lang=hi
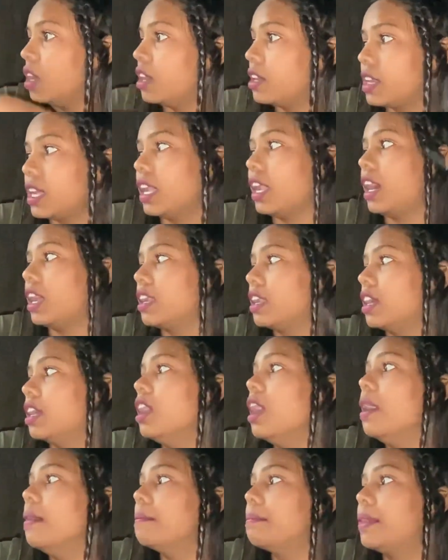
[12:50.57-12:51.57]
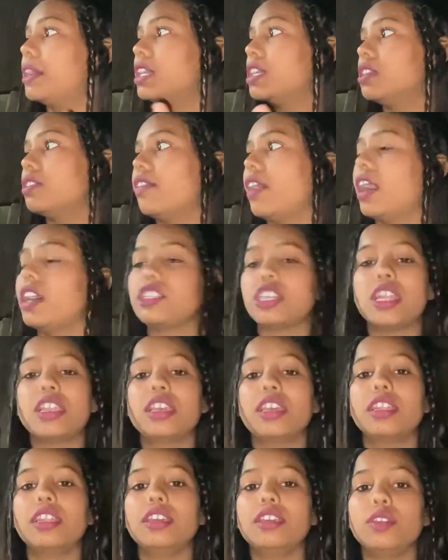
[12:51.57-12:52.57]
ढलान है बट वहाँ जाने
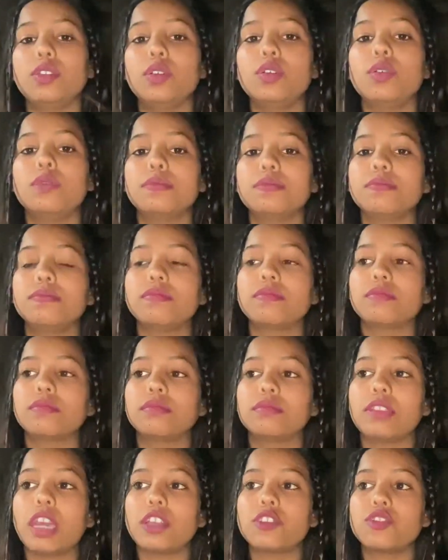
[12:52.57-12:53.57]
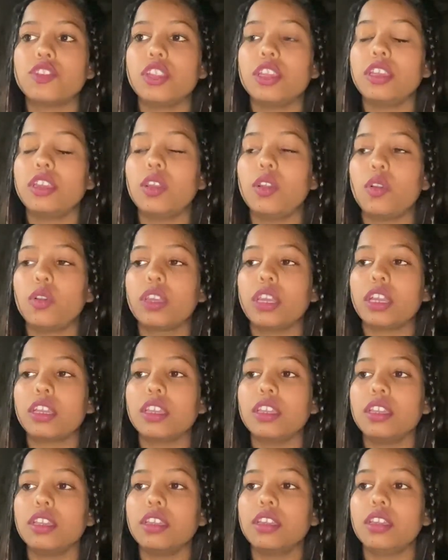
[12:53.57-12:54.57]
के लिए एक्चुअली ये हो गया कि